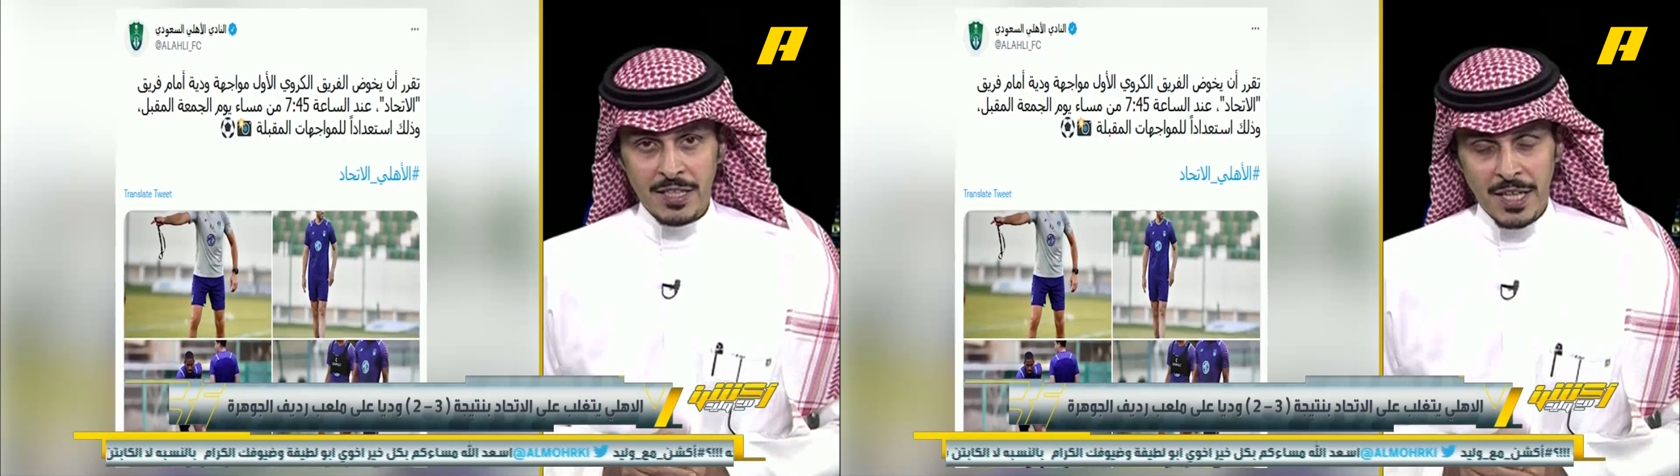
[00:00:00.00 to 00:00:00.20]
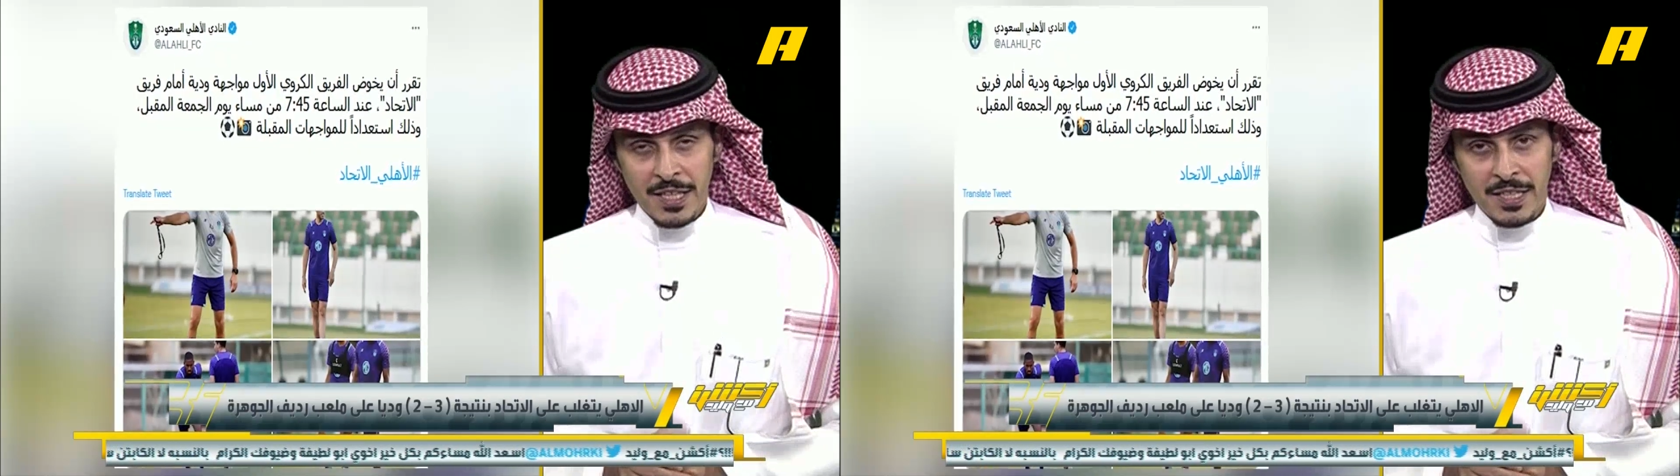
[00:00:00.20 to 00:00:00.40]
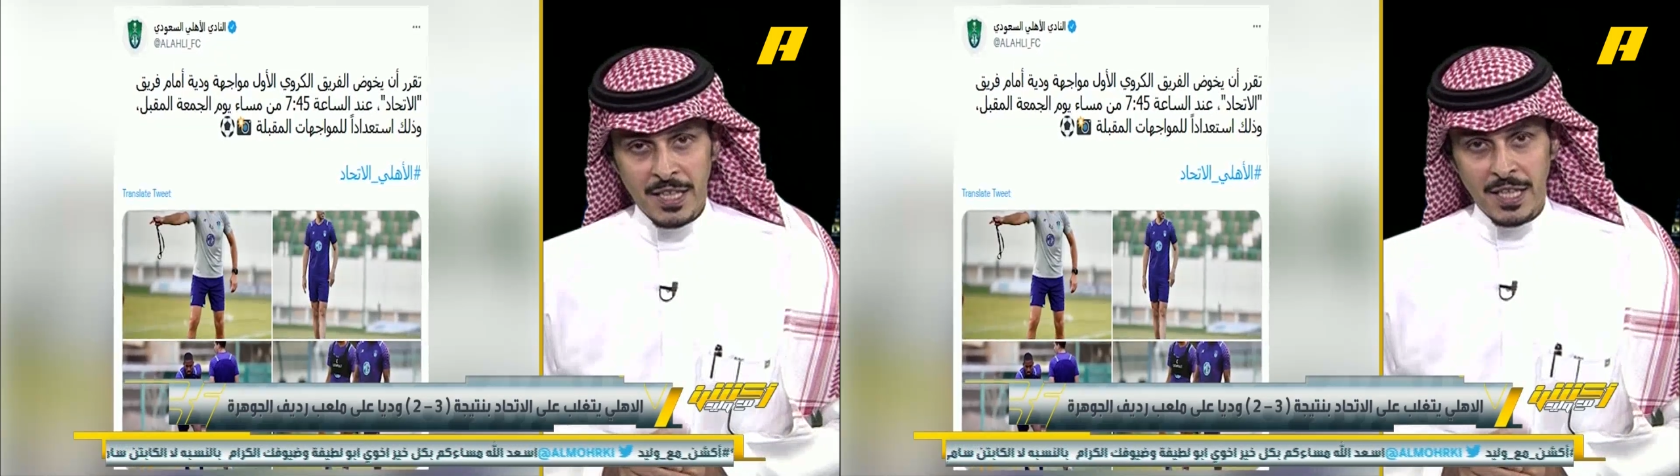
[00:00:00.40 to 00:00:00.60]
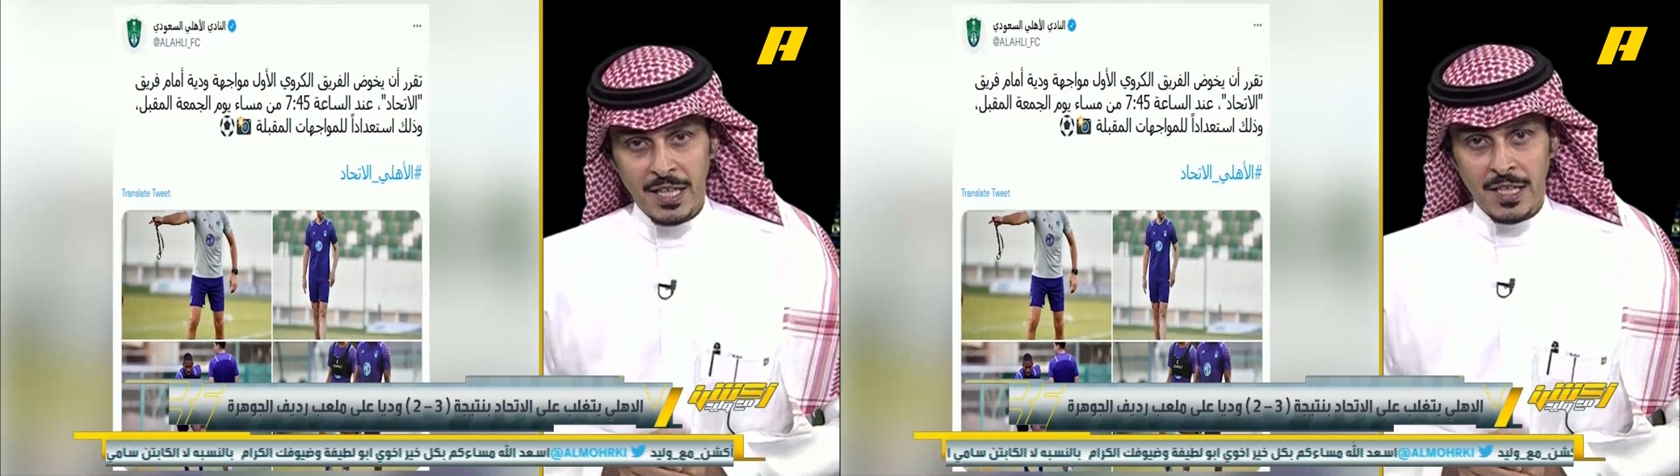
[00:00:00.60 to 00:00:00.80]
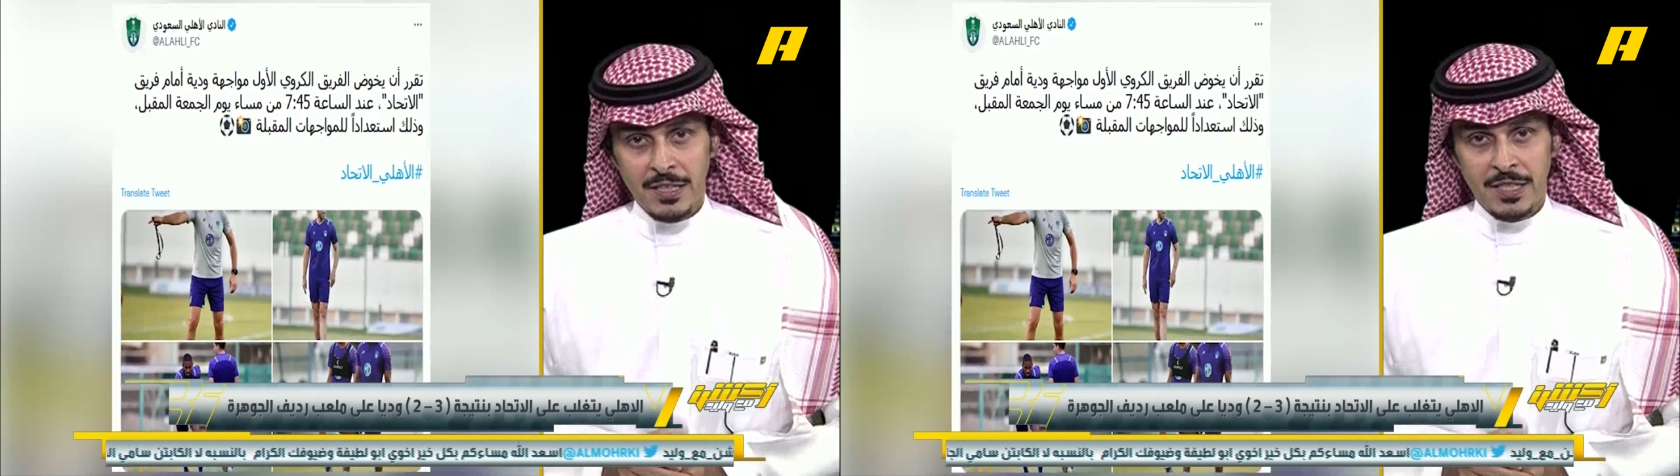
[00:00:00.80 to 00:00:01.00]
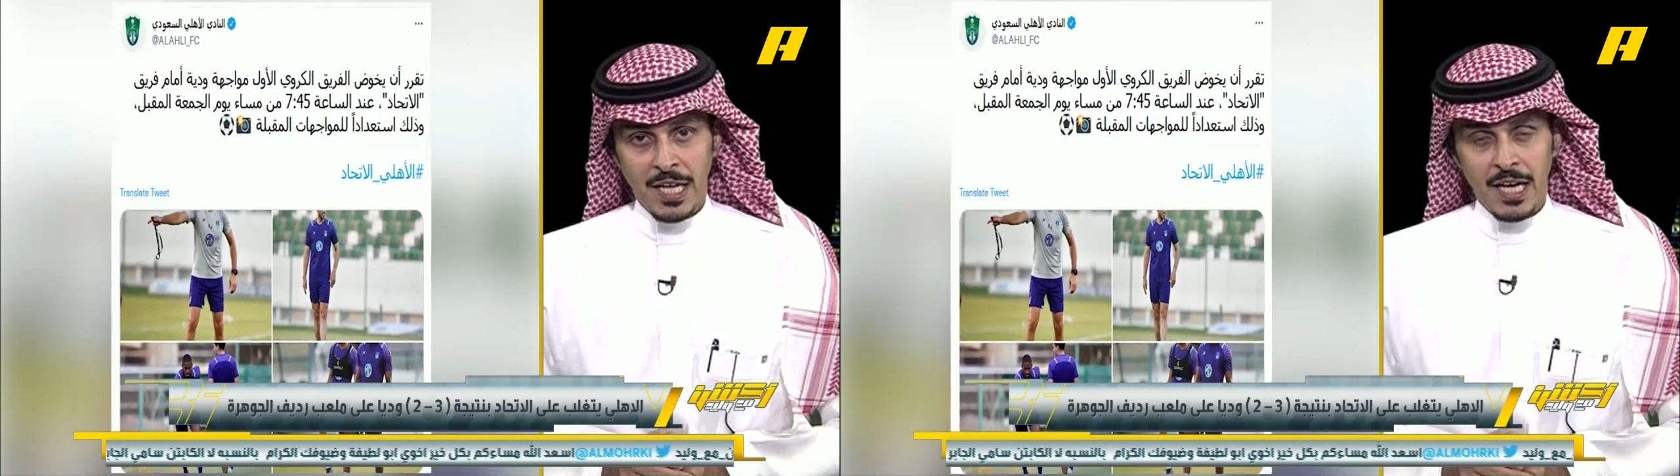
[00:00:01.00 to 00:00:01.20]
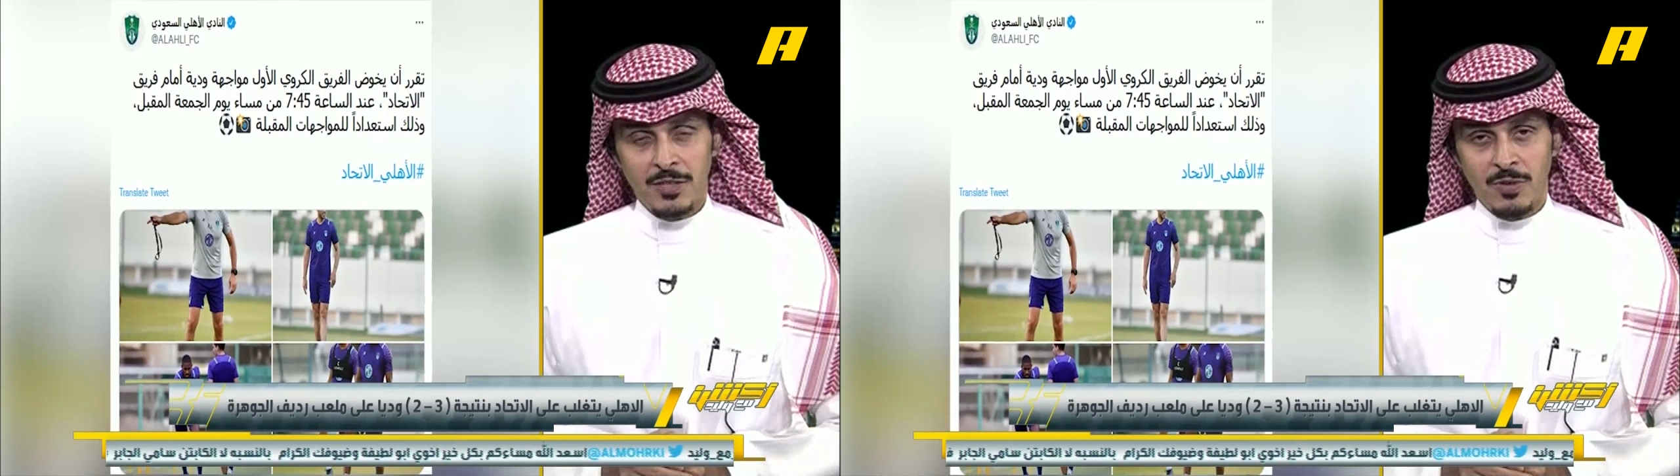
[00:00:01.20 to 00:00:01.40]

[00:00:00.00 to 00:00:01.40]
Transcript: إدارتي الاتحاد